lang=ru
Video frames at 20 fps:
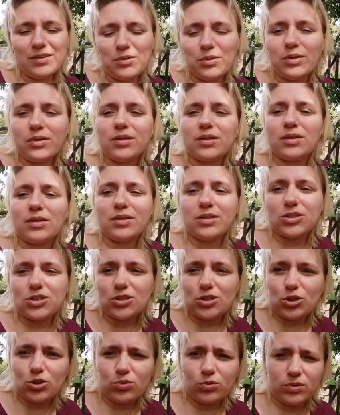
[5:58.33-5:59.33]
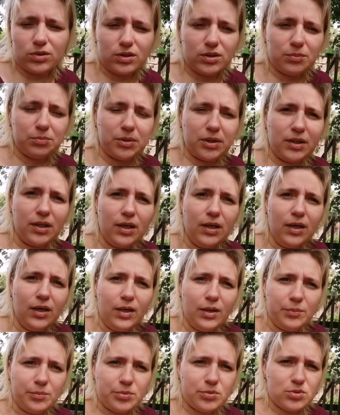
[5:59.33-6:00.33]
Не, ну это, конечно, шутки, ребят.
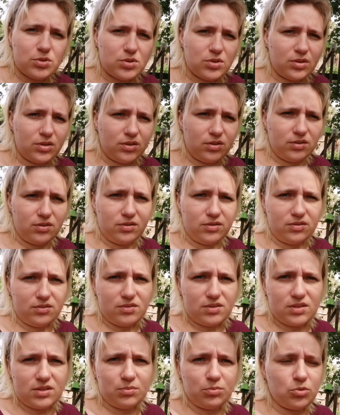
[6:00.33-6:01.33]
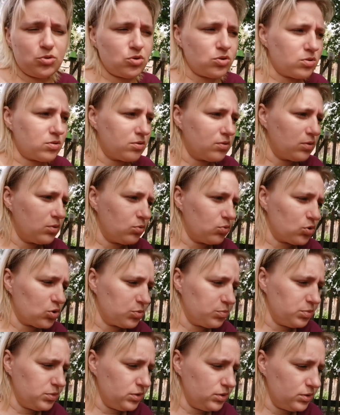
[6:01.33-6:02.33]
Просто самочувствие не
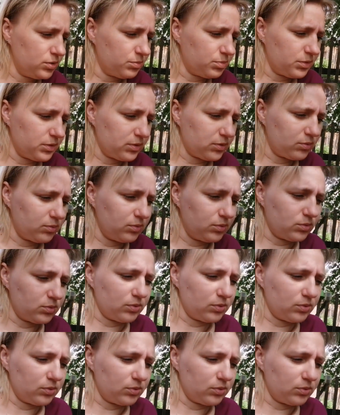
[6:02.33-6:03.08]
очень было, поэтому